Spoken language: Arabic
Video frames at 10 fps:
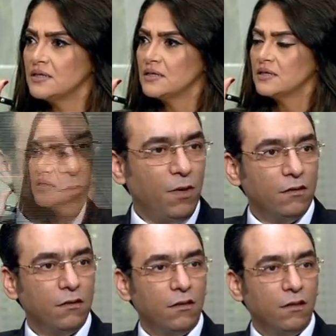يا فندم
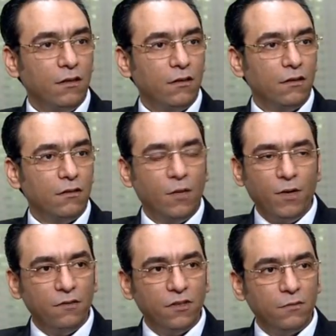طبعا
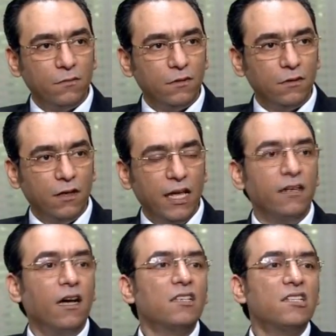طبعا يا فندم
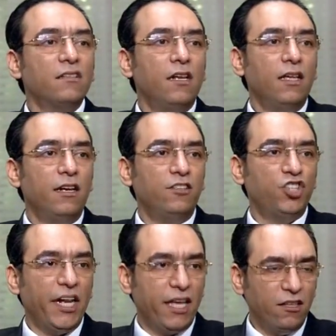لان اصلا
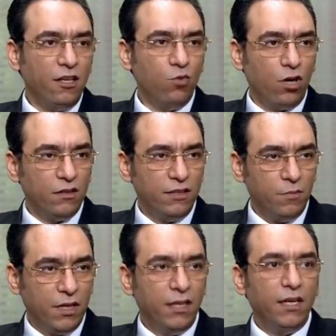الشركات
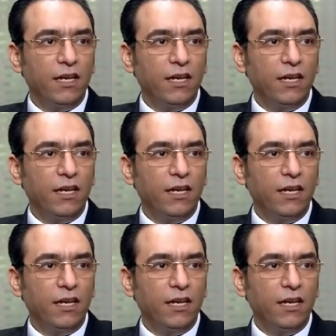المقدمه